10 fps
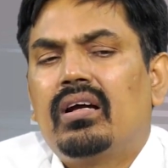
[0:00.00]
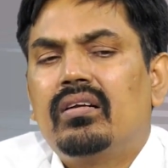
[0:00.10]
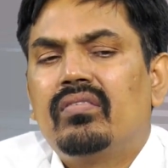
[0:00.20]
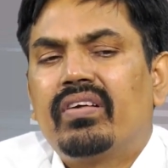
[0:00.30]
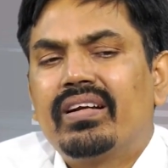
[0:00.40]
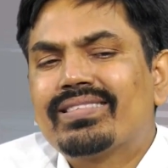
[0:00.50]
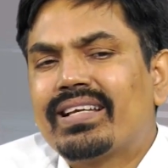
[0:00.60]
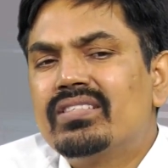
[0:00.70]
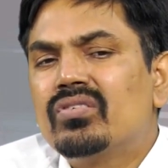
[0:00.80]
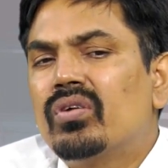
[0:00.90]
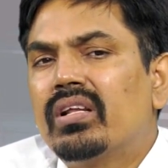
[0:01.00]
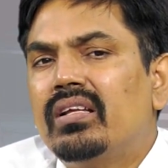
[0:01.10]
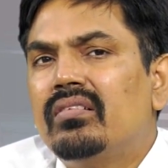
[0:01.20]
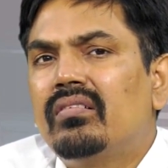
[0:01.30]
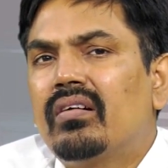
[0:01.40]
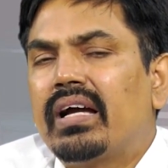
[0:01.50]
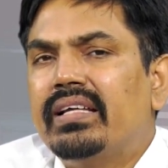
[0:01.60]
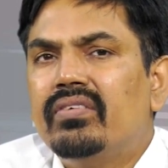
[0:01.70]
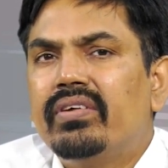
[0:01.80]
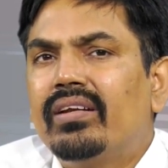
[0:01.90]
అండ్ ఫండ్ సైజు కూడా లేదు ఒక
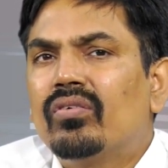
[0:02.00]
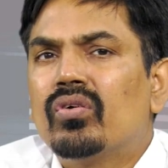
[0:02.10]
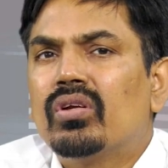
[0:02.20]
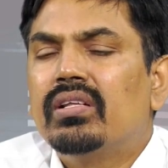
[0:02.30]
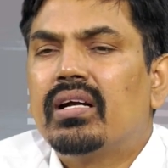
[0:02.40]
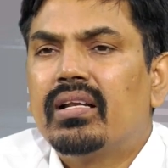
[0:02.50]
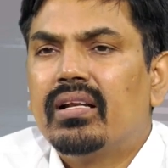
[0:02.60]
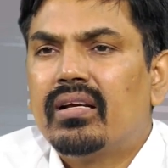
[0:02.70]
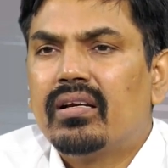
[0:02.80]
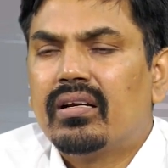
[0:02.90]
ఐదు వేల కోట్లు దాటిన